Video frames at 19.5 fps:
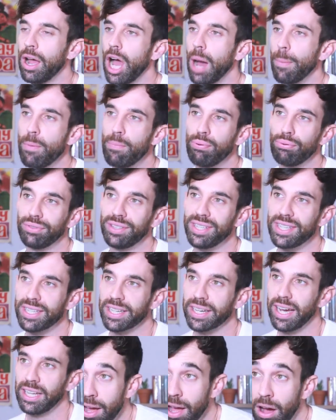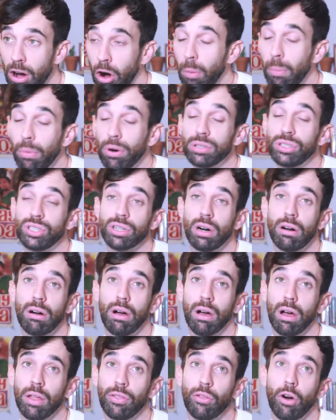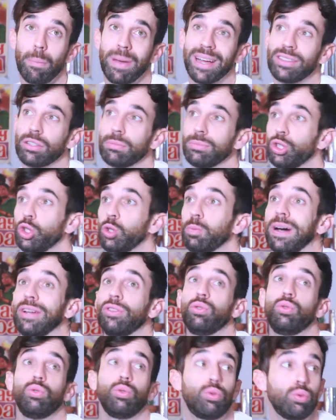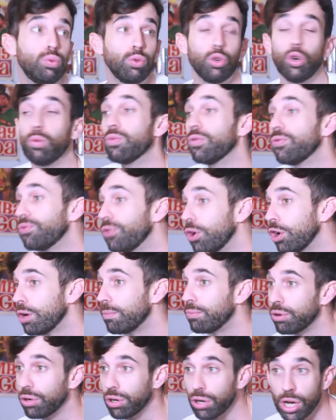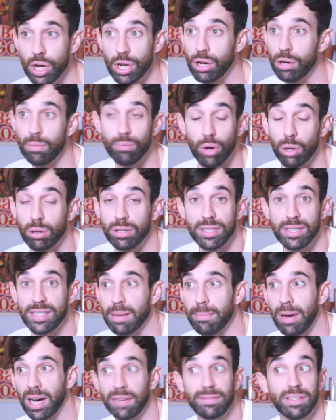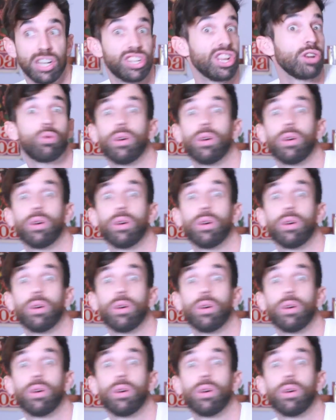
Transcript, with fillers: un peu plus discrète, en mode genre euh, non mais attends mais je suis pas du tout homophobe, euh, euh, moi aussi ça m'arrive d'aller chez le